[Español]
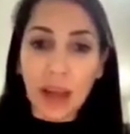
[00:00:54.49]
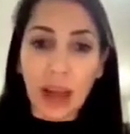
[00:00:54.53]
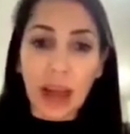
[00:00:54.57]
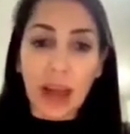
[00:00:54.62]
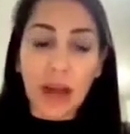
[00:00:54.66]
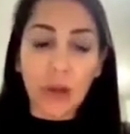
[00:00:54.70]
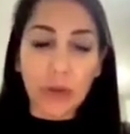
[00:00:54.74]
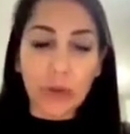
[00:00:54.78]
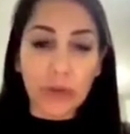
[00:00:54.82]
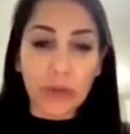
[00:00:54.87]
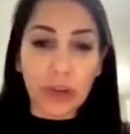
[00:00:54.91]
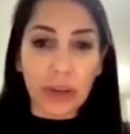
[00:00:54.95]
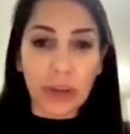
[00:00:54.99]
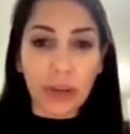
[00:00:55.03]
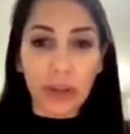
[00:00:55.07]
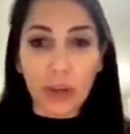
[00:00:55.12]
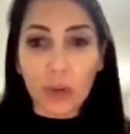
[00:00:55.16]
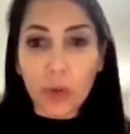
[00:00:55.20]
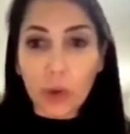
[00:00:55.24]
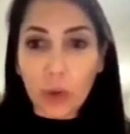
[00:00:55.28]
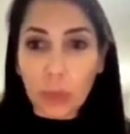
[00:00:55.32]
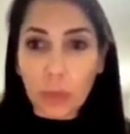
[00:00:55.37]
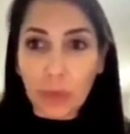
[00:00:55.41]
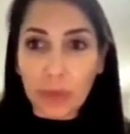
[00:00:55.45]
a los
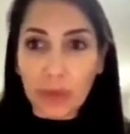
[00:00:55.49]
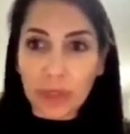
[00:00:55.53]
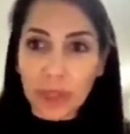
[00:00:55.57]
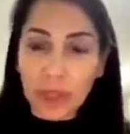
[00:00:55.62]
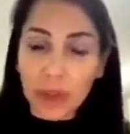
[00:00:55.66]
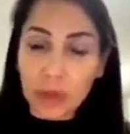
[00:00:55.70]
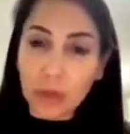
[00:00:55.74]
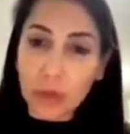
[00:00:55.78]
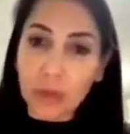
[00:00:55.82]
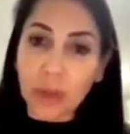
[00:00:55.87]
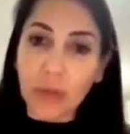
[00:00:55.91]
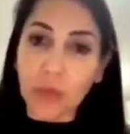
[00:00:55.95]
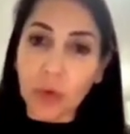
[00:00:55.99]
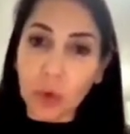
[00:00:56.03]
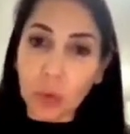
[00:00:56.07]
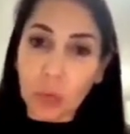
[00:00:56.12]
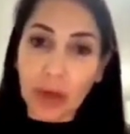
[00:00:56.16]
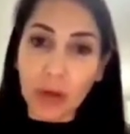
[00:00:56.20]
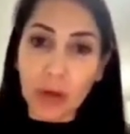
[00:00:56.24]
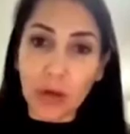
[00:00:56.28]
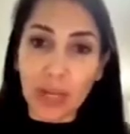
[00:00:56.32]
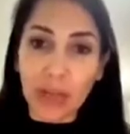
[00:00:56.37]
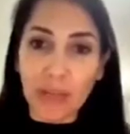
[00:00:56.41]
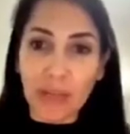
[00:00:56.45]
31 compañeros que
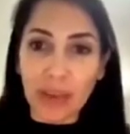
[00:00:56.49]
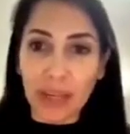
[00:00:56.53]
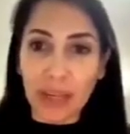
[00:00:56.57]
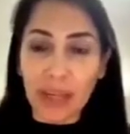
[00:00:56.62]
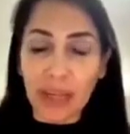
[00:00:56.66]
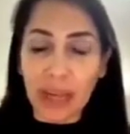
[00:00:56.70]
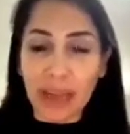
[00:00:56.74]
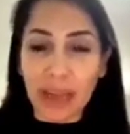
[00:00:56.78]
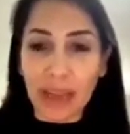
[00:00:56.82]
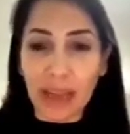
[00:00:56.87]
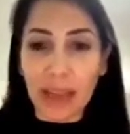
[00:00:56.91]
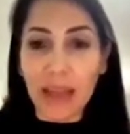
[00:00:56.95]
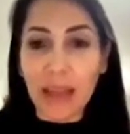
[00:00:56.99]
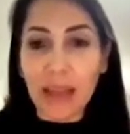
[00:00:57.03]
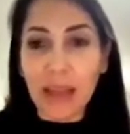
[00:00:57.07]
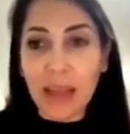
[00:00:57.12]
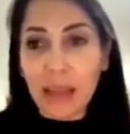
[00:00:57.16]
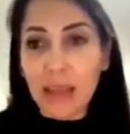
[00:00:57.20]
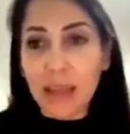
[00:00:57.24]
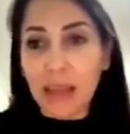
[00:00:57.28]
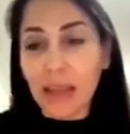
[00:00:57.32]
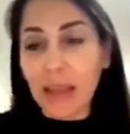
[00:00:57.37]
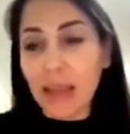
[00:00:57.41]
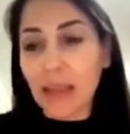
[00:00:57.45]
formaron la bancada
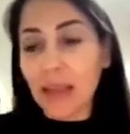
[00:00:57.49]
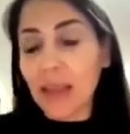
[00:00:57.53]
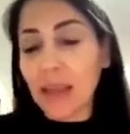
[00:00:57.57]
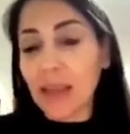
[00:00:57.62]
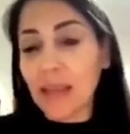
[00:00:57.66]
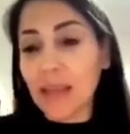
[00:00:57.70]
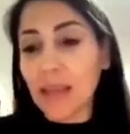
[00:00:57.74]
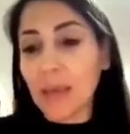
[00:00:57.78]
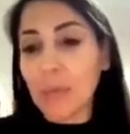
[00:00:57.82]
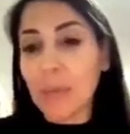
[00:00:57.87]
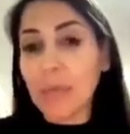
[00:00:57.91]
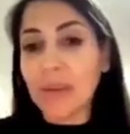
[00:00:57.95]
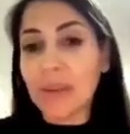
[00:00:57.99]
de,